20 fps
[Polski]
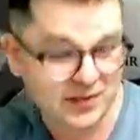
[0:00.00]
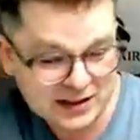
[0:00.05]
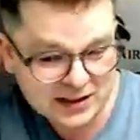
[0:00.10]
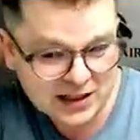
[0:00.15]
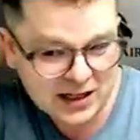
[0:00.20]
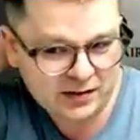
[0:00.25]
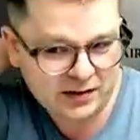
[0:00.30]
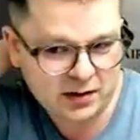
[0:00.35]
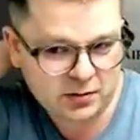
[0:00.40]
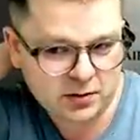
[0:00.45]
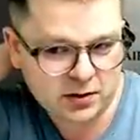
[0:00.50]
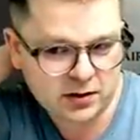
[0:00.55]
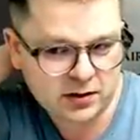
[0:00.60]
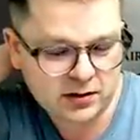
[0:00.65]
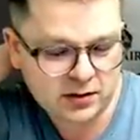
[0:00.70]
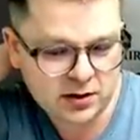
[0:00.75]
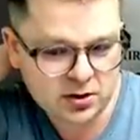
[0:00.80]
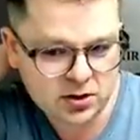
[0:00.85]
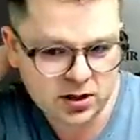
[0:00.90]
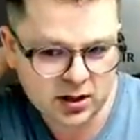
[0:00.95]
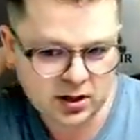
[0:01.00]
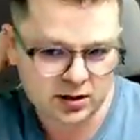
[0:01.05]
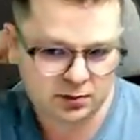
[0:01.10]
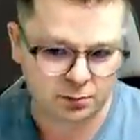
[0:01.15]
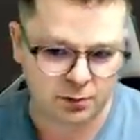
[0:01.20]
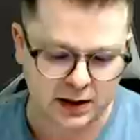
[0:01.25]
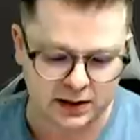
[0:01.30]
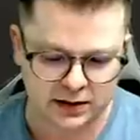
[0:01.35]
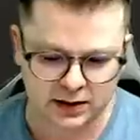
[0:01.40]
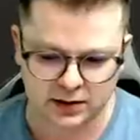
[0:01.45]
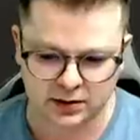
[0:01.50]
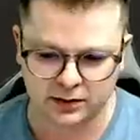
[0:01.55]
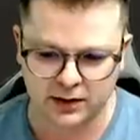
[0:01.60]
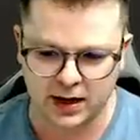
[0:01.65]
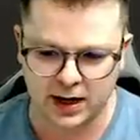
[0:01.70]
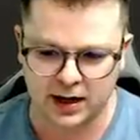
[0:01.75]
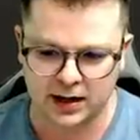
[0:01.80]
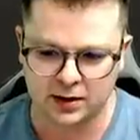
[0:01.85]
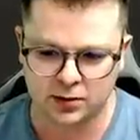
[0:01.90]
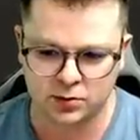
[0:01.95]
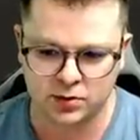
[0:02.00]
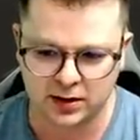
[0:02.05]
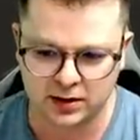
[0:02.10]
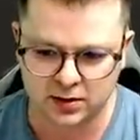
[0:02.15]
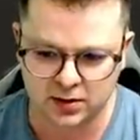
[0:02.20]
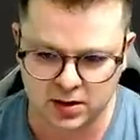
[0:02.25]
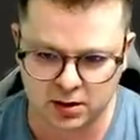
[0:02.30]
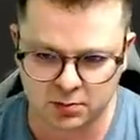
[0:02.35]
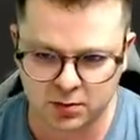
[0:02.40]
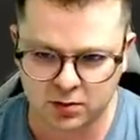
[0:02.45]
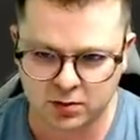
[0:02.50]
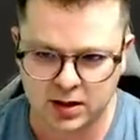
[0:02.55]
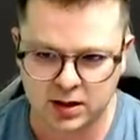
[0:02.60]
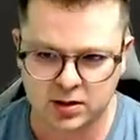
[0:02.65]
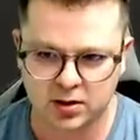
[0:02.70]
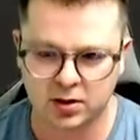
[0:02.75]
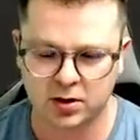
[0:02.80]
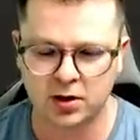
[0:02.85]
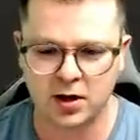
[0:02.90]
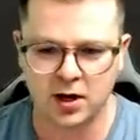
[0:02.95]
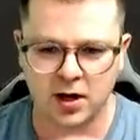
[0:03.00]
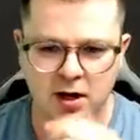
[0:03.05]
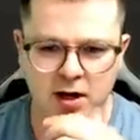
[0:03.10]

nie wiem, jeszcze partia trwa, ale już zaliczam ją jako